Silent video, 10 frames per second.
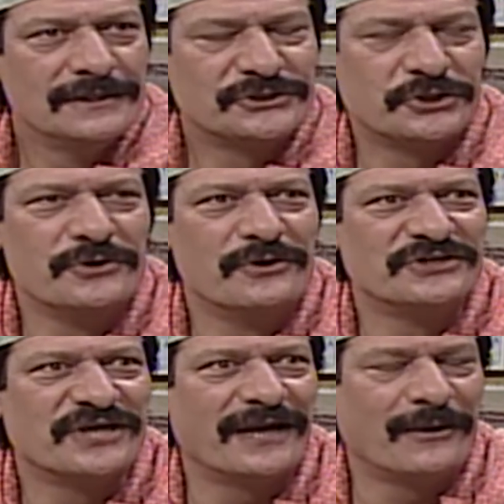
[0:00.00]
شنو
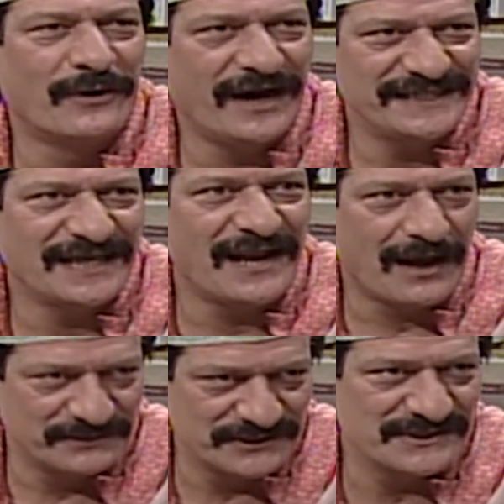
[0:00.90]
اجانا واحد على
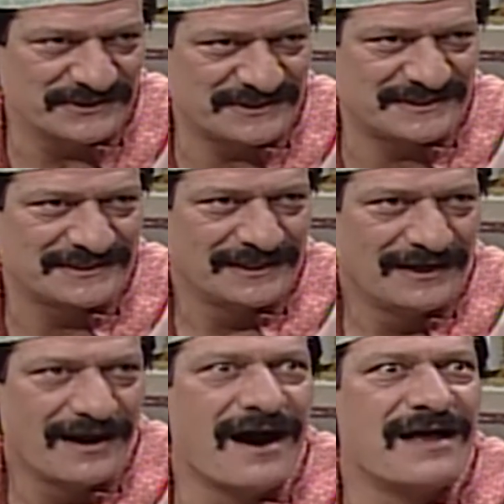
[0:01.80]
الحبس
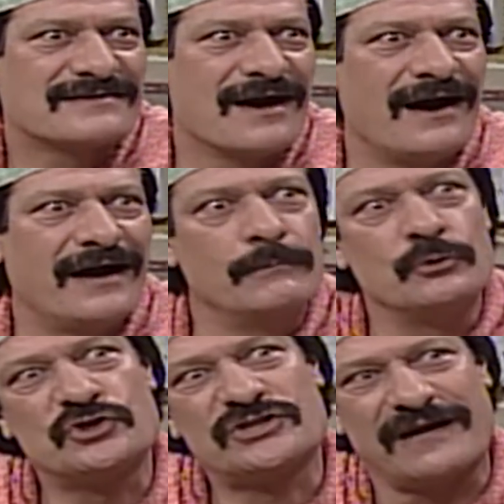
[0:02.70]
قال كان
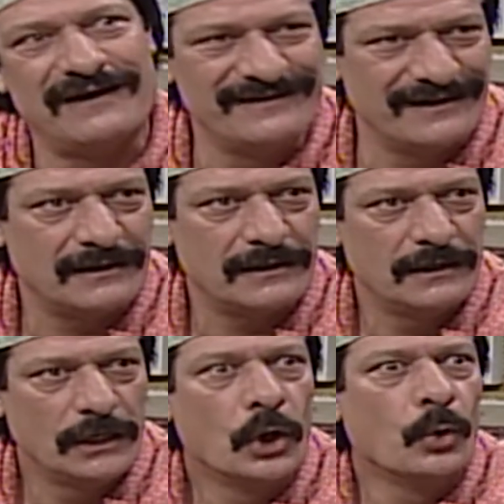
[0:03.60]
باستراليا
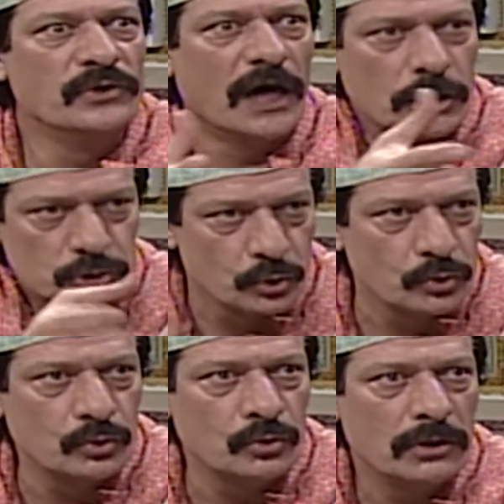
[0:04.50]

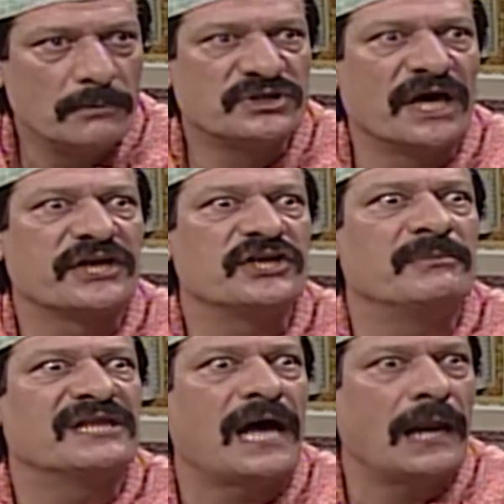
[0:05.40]
ولقطوه مشان خدمة
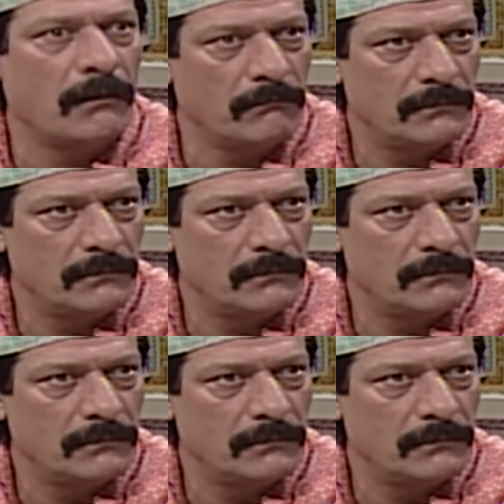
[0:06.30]
العلم